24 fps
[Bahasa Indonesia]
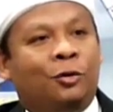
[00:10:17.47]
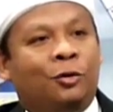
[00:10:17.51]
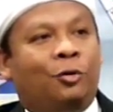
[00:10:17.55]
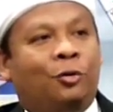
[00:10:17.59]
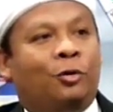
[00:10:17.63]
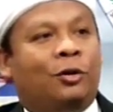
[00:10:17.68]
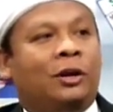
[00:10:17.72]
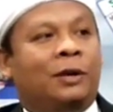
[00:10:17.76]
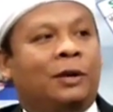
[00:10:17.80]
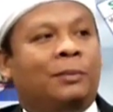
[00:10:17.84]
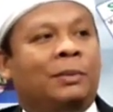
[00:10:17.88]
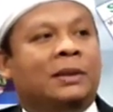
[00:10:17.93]

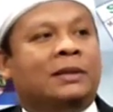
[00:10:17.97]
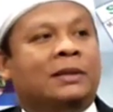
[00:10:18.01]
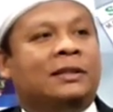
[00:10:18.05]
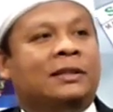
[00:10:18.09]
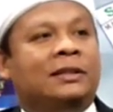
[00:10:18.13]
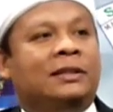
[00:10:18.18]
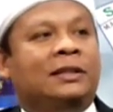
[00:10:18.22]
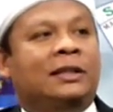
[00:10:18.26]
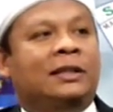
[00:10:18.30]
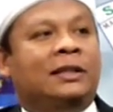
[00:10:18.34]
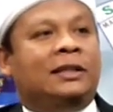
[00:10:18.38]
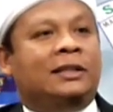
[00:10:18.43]
duduk di
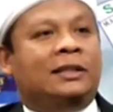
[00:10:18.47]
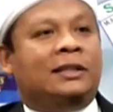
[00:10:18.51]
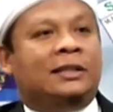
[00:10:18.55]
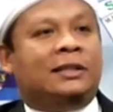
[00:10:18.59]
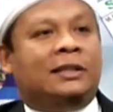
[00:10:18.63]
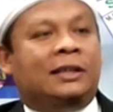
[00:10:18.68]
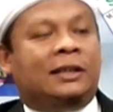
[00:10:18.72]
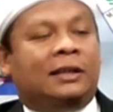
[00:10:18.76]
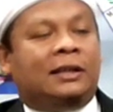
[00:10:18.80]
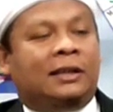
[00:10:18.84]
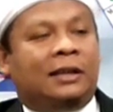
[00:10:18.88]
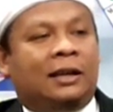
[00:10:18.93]
masjid
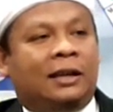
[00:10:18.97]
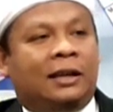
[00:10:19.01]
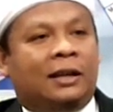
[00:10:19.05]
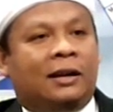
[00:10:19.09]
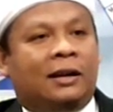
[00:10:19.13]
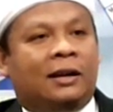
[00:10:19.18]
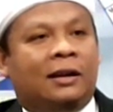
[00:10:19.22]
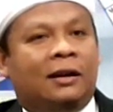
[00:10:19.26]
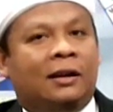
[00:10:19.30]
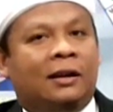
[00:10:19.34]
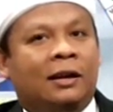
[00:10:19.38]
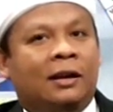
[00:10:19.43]

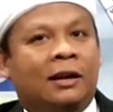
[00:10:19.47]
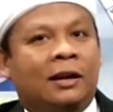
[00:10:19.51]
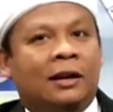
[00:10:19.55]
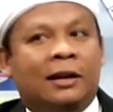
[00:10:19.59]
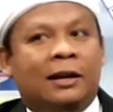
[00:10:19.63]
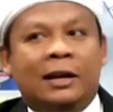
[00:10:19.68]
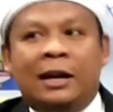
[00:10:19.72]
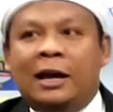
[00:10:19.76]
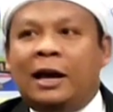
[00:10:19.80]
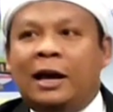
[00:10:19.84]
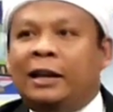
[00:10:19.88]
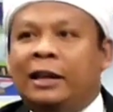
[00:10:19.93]
zikir,
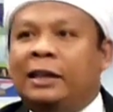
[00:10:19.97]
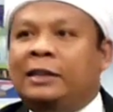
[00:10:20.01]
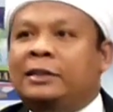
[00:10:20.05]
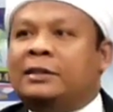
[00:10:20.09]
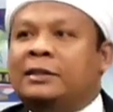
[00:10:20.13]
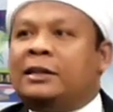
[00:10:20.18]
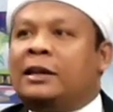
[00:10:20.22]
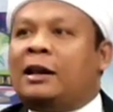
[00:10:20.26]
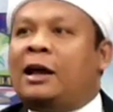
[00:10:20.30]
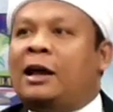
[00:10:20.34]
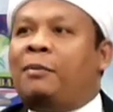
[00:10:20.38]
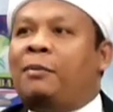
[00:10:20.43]
dengerin
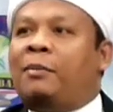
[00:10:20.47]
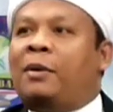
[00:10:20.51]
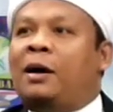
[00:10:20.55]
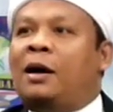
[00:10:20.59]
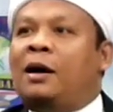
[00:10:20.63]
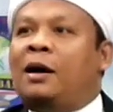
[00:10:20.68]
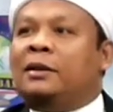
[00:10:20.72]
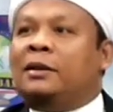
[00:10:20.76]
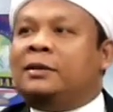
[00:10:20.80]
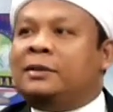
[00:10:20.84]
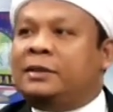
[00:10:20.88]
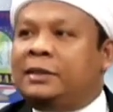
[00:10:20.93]

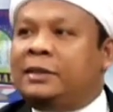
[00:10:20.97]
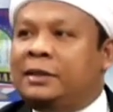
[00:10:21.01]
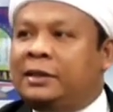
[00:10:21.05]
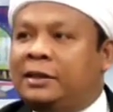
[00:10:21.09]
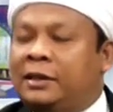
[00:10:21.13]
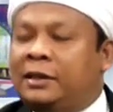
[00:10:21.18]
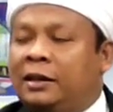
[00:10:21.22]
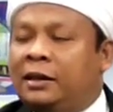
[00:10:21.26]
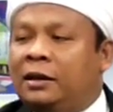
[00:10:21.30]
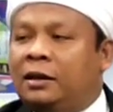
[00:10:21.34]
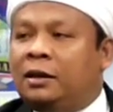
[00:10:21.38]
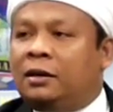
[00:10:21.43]
ceramah
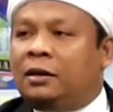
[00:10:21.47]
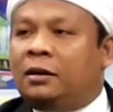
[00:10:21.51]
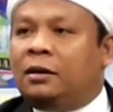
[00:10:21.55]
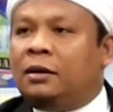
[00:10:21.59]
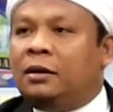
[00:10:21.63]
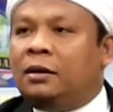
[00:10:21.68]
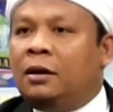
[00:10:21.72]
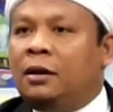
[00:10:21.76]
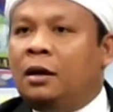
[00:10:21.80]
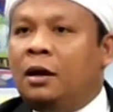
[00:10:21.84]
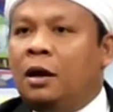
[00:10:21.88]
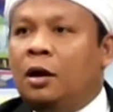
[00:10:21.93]
zikir.
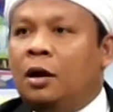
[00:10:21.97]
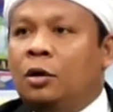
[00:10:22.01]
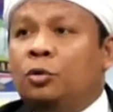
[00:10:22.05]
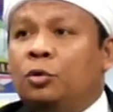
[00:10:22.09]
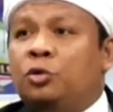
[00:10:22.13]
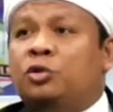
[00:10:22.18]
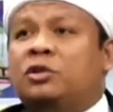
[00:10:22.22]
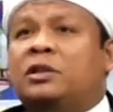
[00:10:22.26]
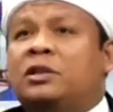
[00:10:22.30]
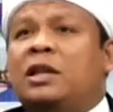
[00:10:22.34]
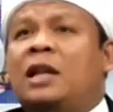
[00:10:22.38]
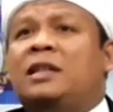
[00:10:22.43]

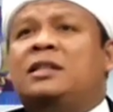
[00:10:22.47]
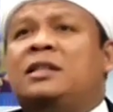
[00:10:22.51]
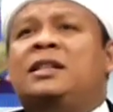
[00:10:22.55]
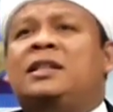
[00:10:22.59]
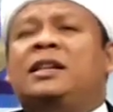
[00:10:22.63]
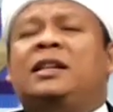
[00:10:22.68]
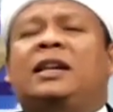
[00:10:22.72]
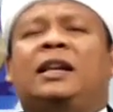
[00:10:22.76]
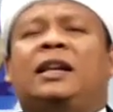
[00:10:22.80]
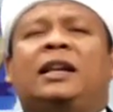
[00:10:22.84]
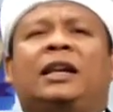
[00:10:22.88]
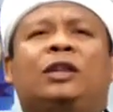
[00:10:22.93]
Ustadz
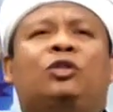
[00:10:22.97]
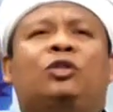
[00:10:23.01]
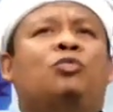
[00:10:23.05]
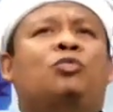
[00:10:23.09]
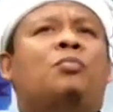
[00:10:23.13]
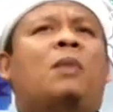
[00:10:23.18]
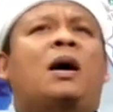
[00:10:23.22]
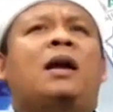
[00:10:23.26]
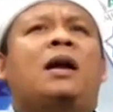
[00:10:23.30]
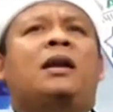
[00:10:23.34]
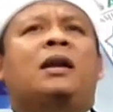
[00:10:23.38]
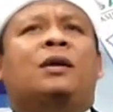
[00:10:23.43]
zikir itu
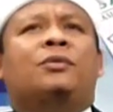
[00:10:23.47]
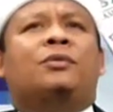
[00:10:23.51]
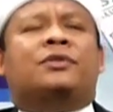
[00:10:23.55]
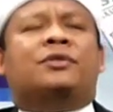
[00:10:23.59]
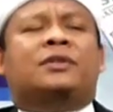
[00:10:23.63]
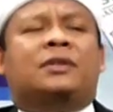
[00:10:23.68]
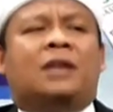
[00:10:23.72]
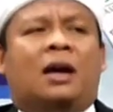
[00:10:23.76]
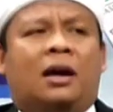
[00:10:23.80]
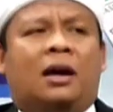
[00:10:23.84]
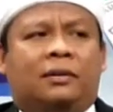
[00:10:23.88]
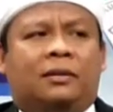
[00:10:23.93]
mana
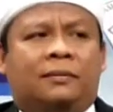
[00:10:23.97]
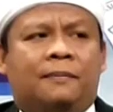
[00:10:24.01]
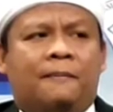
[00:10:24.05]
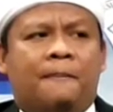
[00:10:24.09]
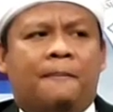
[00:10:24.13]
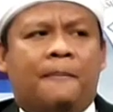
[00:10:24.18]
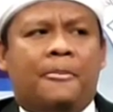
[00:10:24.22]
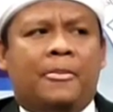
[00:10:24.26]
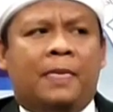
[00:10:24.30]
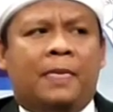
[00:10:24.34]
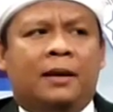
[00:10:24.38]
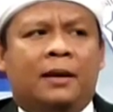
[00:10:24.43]
Ustadz?
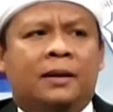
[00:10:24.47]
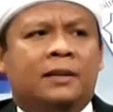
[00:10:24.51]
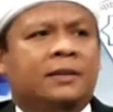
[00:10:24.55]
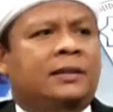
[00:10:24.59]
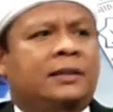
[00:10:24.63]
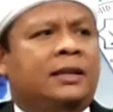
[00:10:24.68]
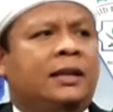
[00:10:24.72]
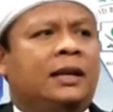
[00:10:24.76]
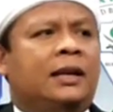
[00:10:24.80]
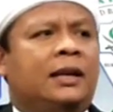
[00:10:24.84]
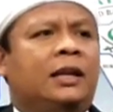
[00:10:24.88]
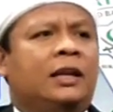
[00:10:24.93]

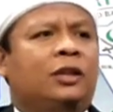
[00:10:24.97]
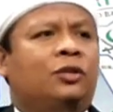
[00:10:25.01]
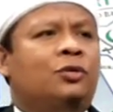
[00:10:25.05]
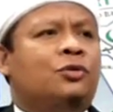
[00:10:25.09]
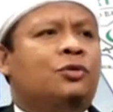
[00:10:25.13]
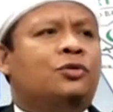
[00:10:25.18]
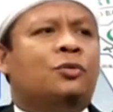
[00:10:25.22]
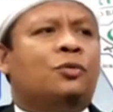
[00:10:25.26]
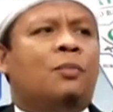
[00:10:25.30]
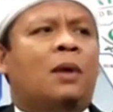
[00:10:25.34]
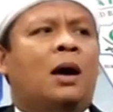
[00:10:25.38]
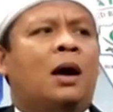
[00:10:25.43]
Zikir
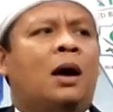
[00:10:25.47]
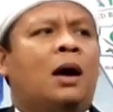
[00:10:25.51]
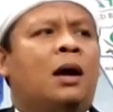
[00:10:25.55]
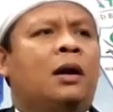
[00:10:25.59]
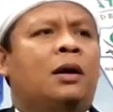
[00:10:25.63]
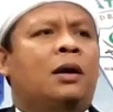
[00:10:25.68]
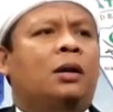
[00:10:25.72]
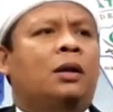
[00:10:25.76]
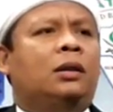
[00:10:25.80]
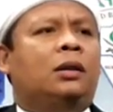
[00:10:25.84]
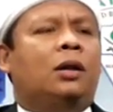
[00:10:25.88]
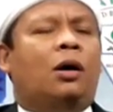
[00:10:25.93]
itu
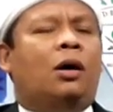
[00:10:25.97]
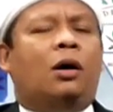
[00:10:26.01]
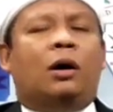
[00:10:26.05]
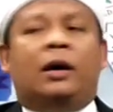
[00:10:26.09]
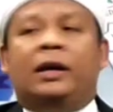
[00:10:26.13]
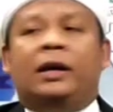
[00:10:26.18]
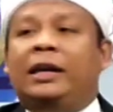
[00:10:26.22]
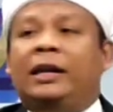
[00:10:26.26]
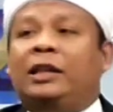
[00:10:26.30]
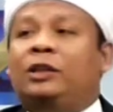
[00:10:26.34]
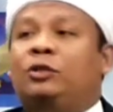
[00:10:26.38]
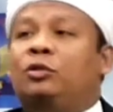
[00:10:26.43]

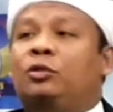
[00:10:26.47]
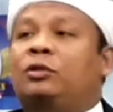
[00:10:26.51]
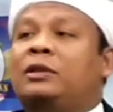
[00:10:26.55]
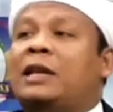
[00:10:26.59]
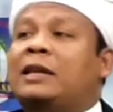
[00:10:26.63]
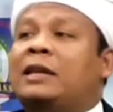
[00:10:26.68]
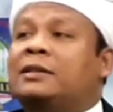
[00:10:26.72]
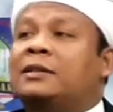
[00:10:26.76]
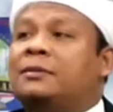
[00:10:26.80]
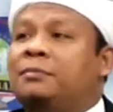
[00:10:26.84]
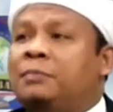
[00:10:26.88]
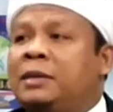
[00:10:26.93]
subhanallah, itu
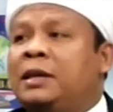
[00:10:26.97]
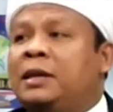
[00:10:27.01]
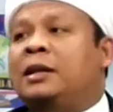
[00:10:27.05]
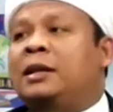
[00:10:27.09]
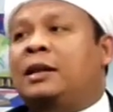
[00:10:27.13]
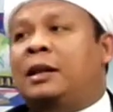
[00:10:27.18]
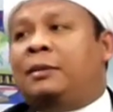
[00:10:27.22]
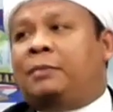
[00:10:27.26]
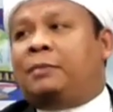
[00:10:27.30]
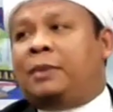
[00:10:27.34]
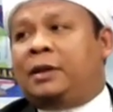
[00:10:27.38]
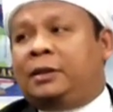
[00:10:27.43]

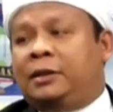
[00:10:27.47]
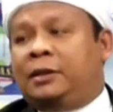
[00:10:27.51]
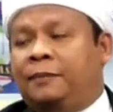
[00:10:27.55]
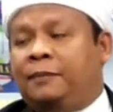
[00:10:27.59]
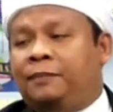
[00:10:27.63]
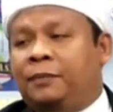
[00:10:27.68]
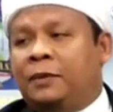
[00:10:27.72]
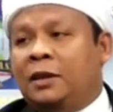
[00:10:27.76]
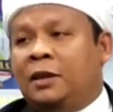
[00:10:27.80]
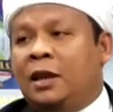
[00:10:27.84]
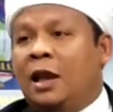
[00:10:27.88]
tasbih namanya.